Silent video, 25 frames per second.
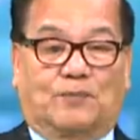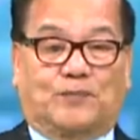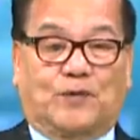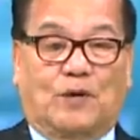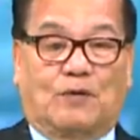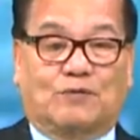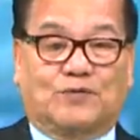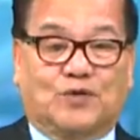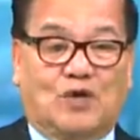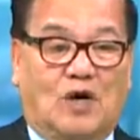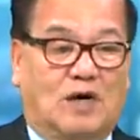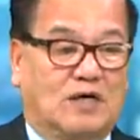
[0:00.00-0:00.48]
tục
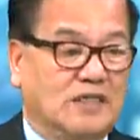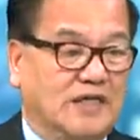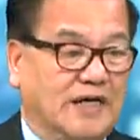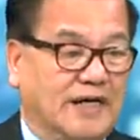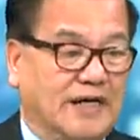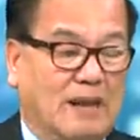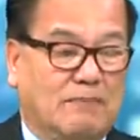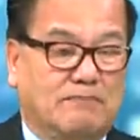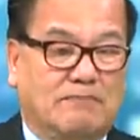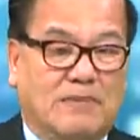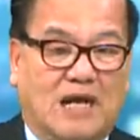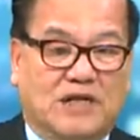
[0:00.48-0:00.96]
cho người
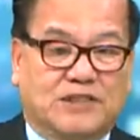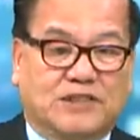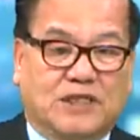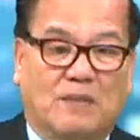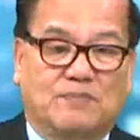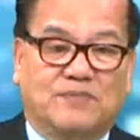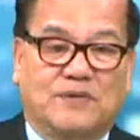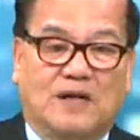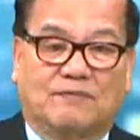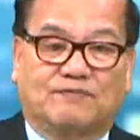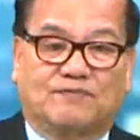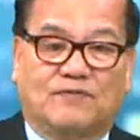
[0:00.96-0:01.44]
đàn bà
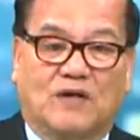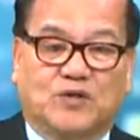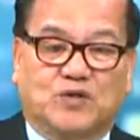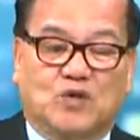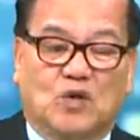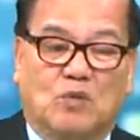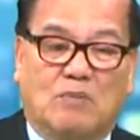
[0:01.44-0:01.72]
xâm nhập vào chỗ